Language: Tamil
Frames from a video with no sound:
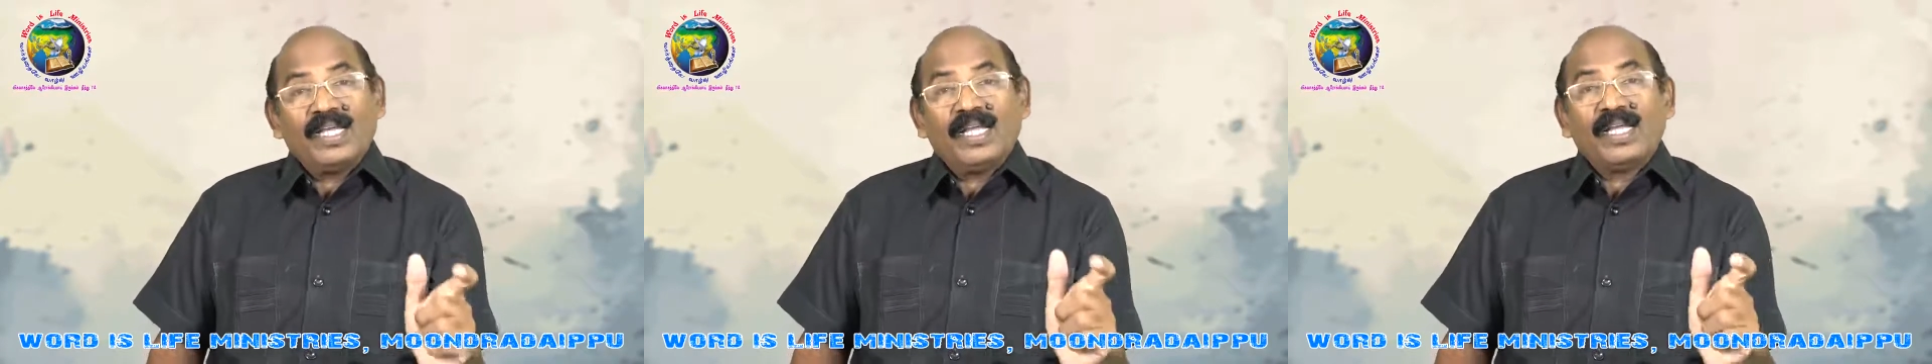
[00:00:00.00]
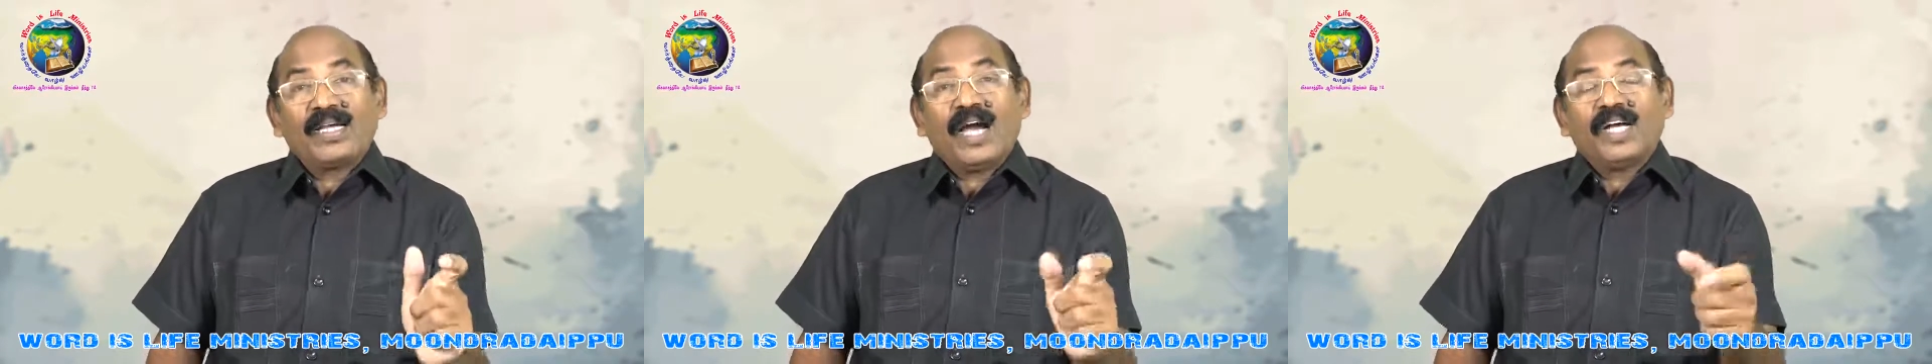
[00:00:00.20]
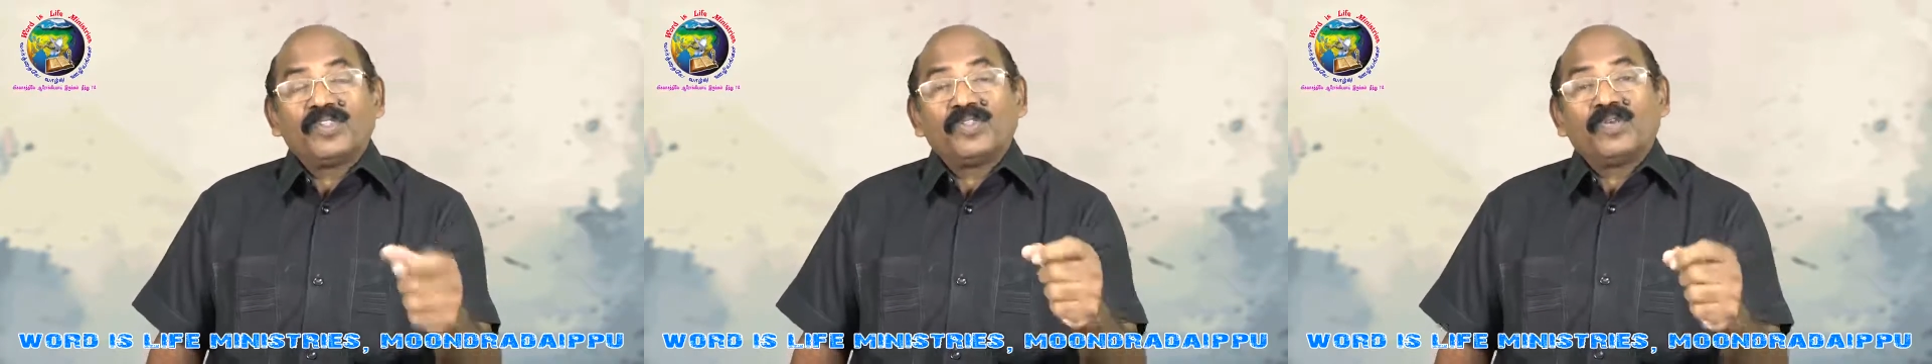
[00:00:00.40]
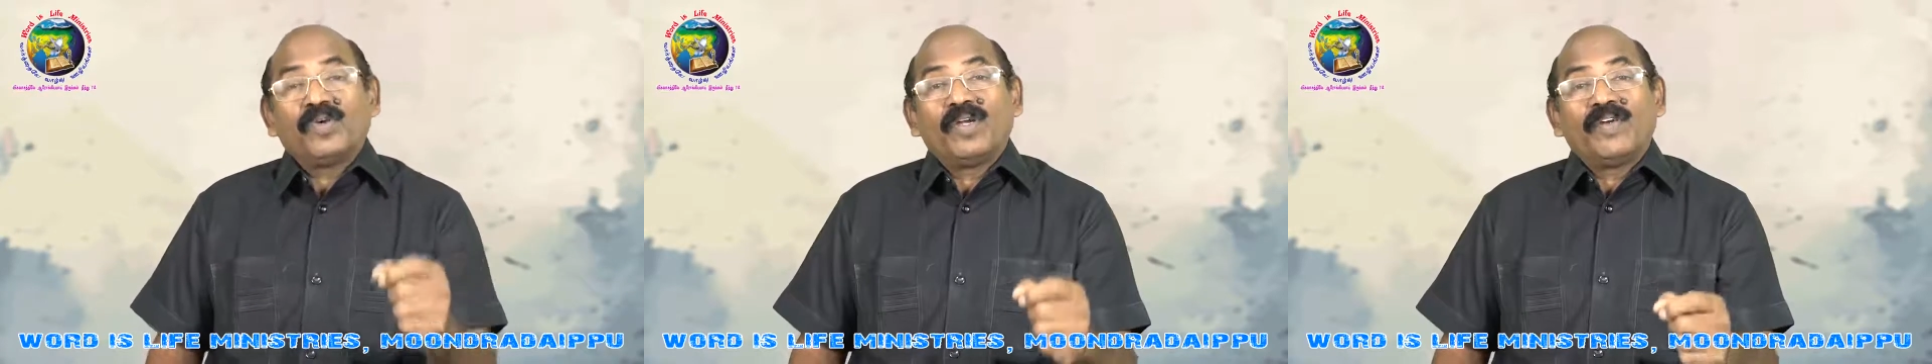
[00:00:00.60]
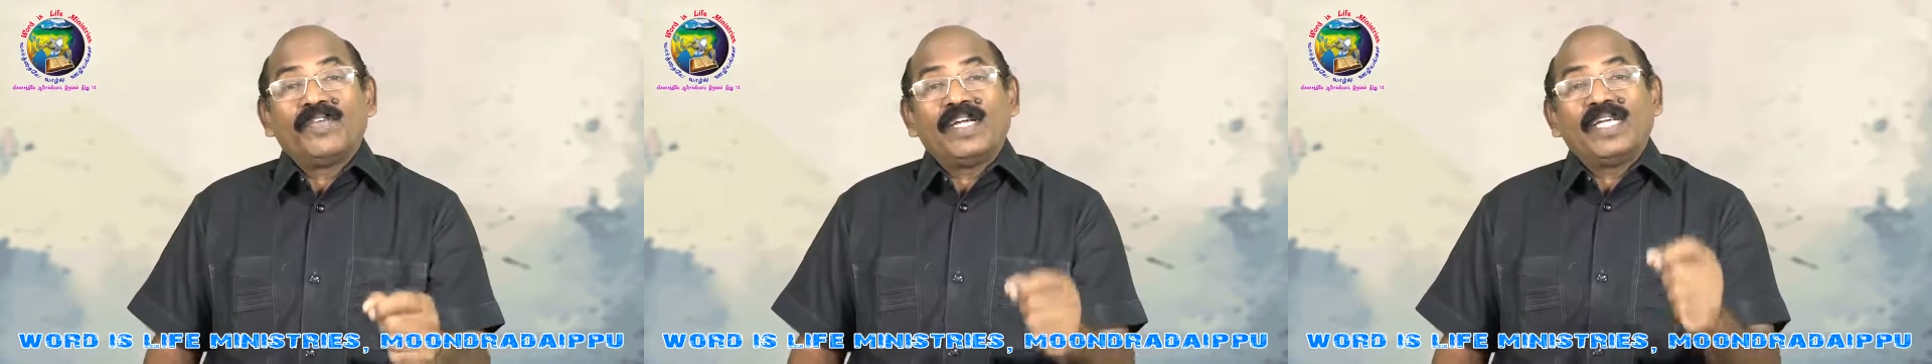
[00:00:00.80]
என்னை காத்து
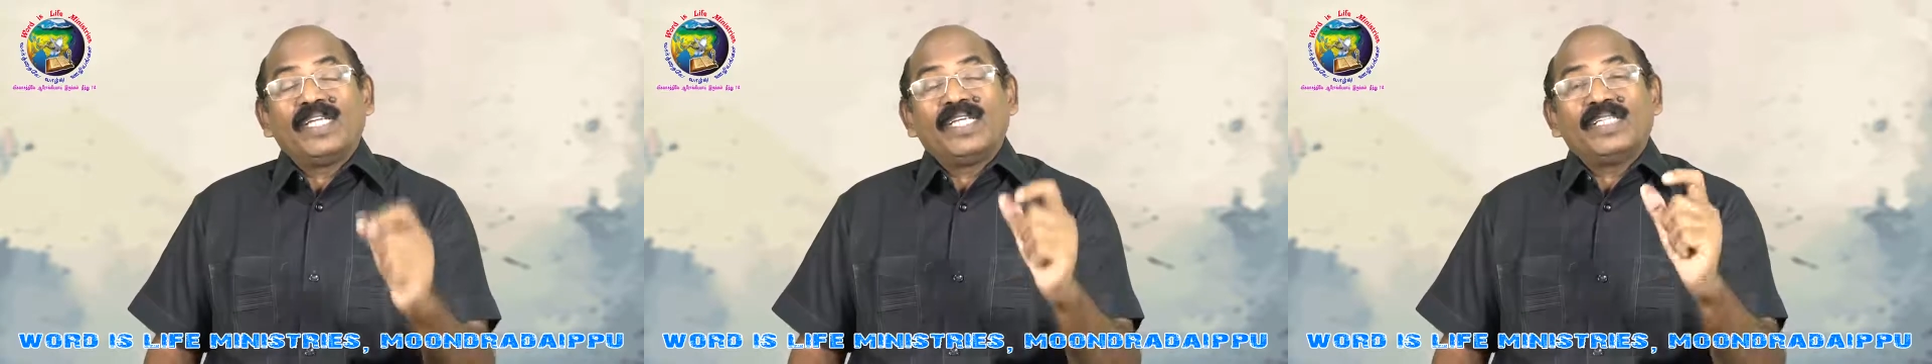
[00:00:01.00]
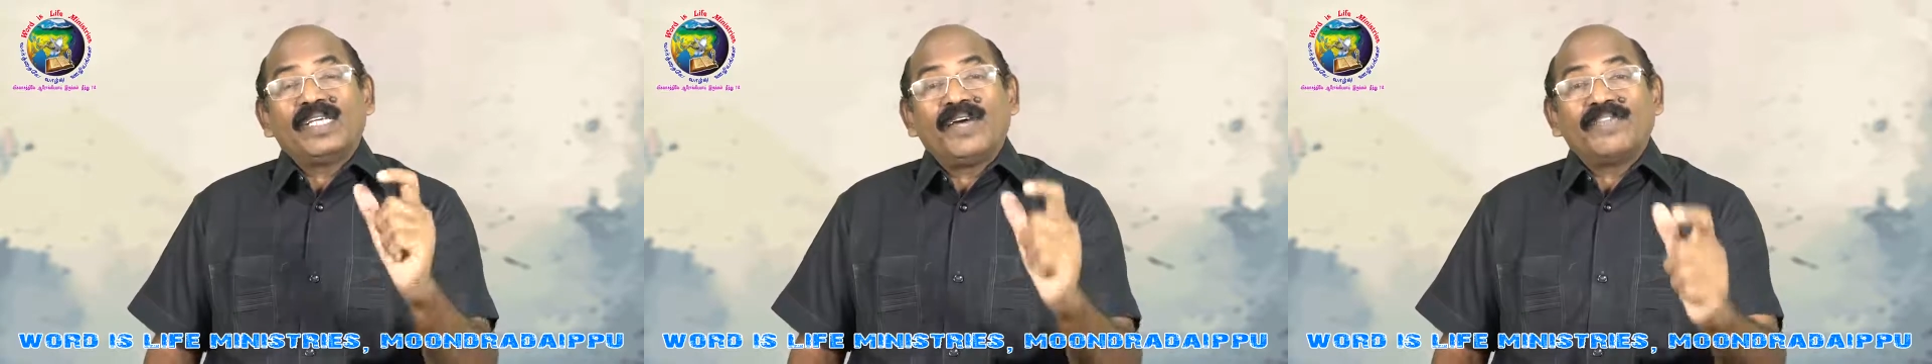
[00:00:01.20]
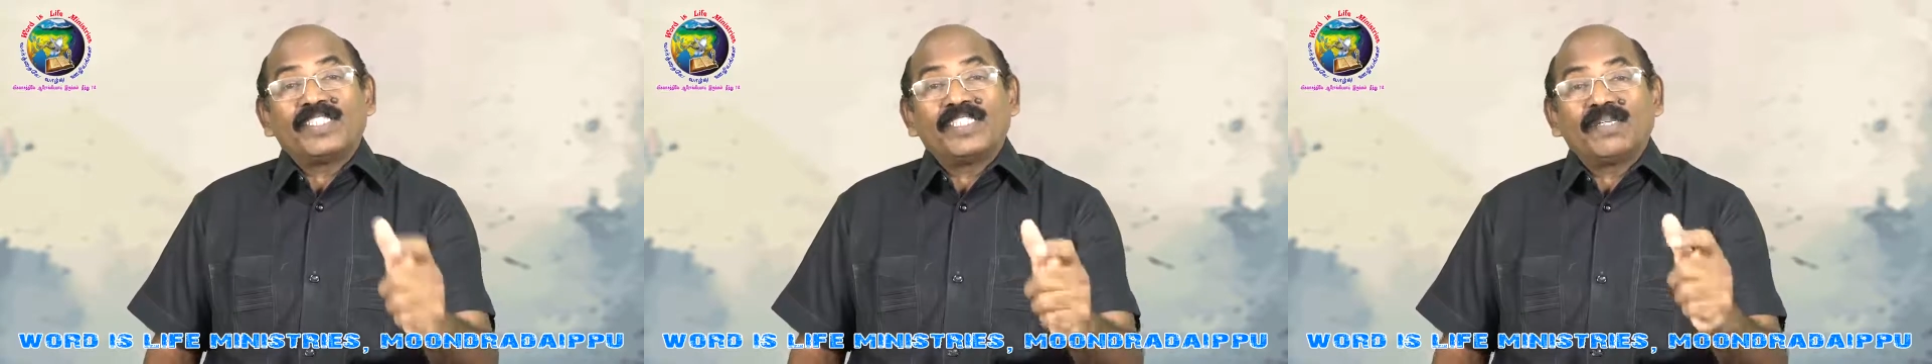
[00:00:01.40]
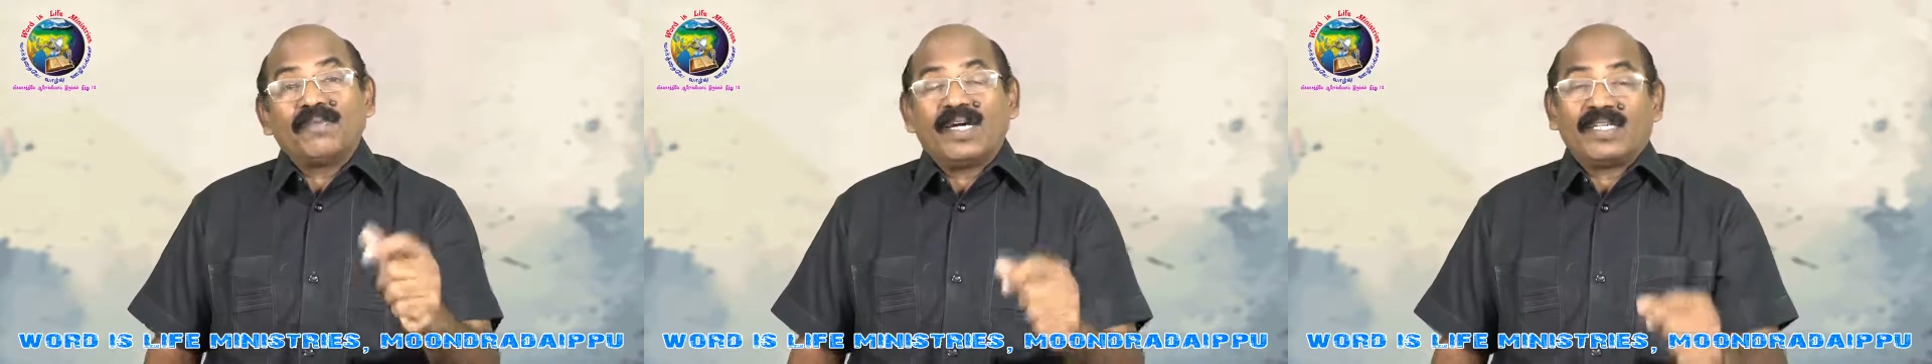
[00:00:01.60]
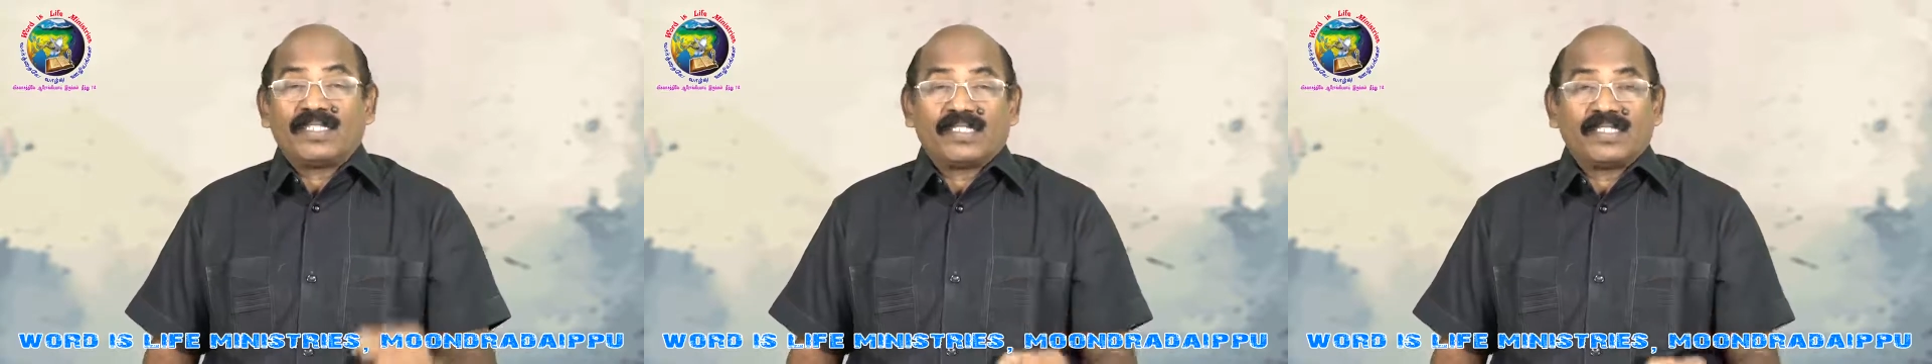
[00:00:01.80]
கொள்ள வேண்டியது
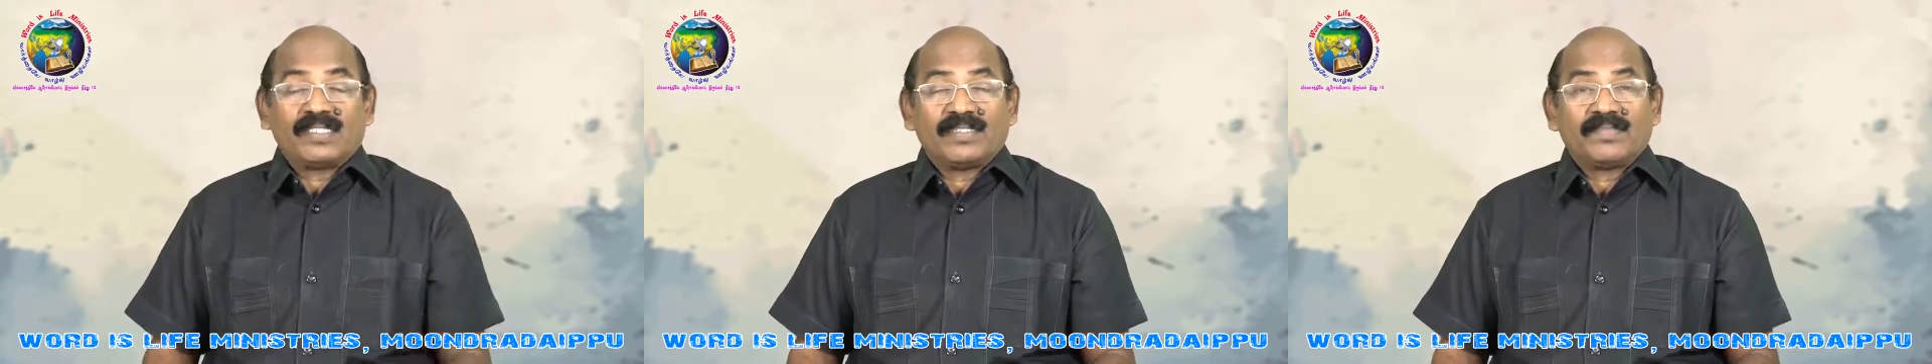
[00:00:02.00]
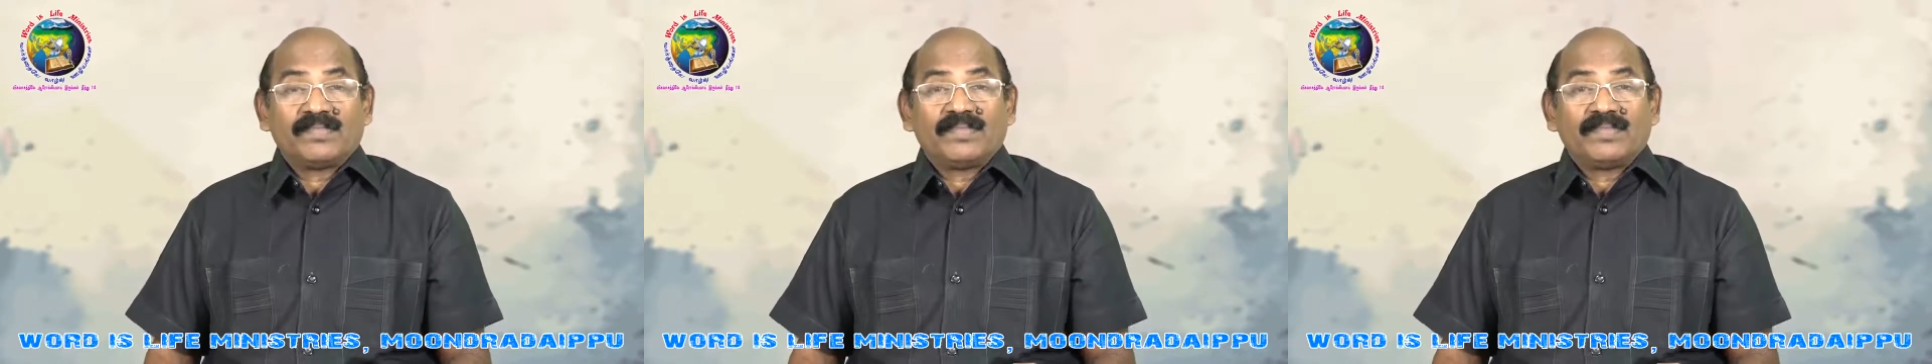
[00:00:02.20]
அவசியமாக இருக்குது